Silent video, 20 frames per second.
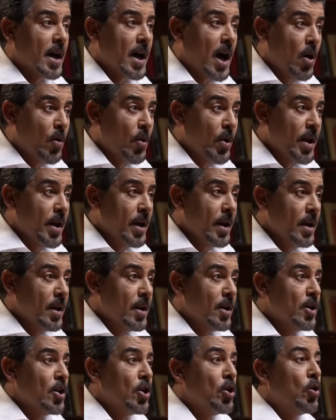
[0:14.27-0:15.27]
قوي
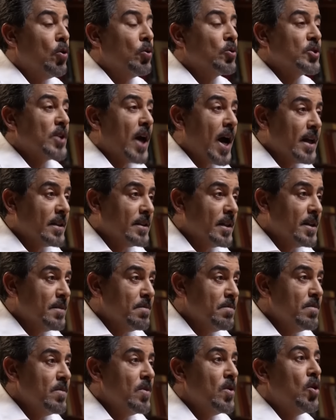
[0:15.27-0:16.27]

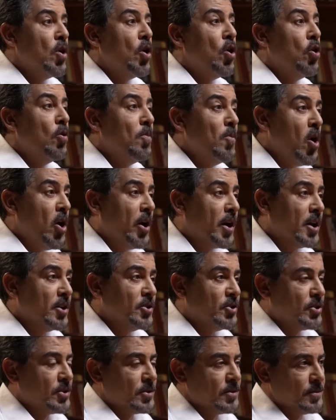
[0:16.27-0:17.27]
وصادم
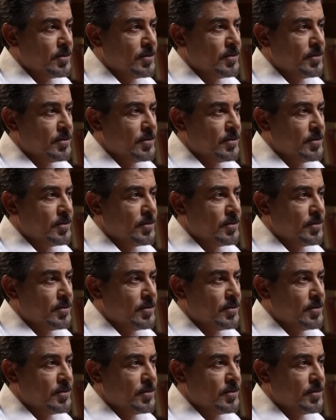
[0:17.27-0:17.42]
ومحرج